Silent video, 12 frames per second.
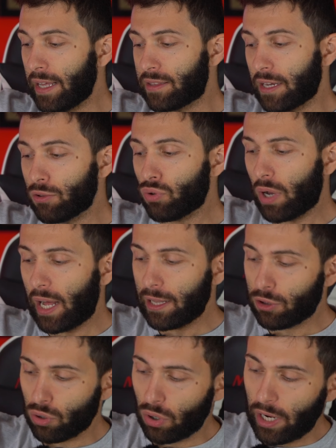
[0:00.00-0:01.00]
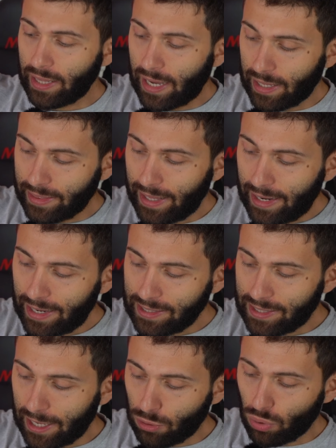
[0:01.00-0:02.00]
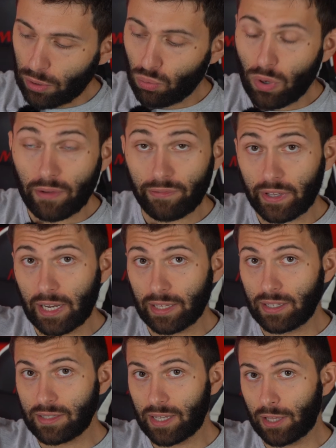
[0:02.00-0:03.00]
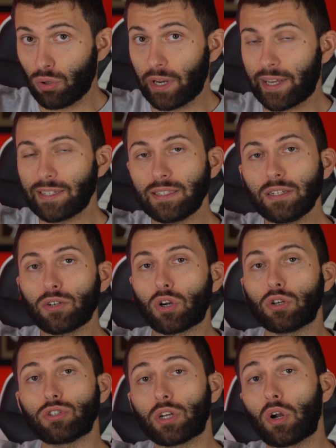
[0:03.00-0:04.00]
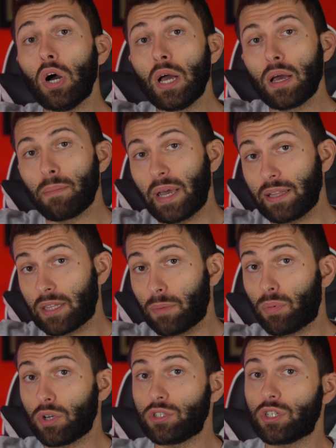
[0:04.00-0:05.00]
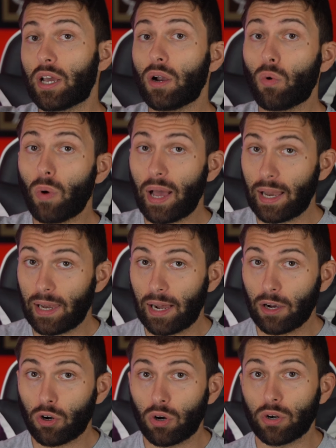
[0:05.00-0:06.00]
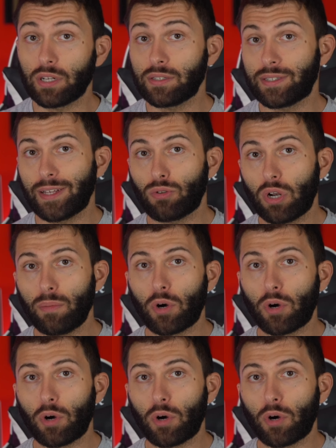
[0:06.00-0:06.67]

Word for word: e tanto altro, ed ha delle setole, due file di setole che si incrociano, mentre poi c'è quella con setole